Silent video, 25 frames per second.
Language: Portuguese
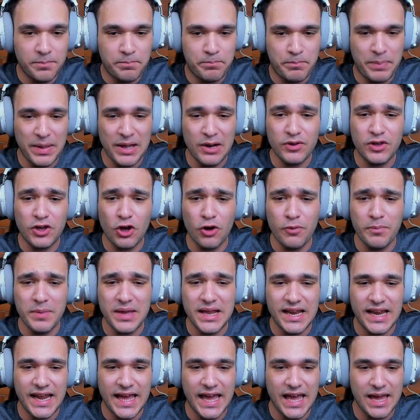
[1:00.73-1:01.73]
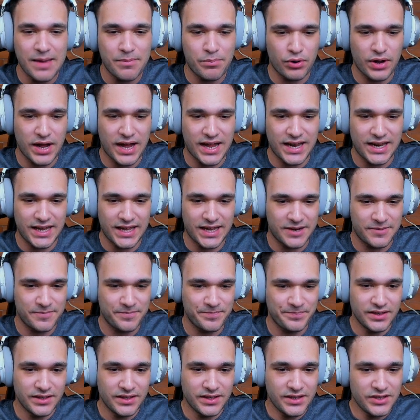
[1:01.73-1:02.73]
Pelo que eu me lembro, galera,
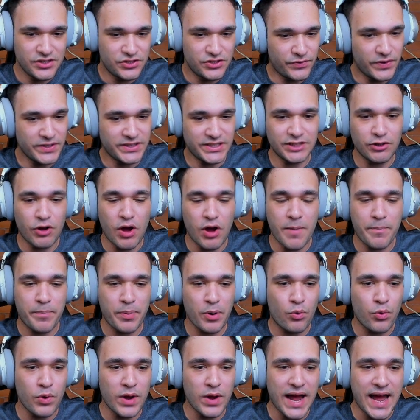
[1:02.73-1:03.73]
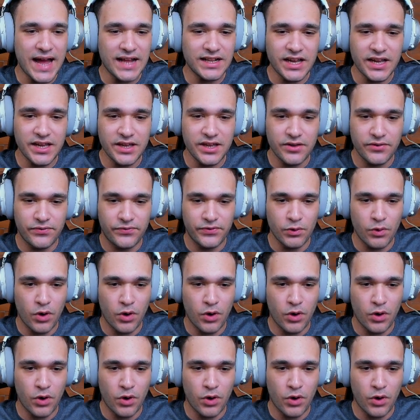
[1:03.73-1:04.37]
a gente vai ter que dar uma procurada aí, viu,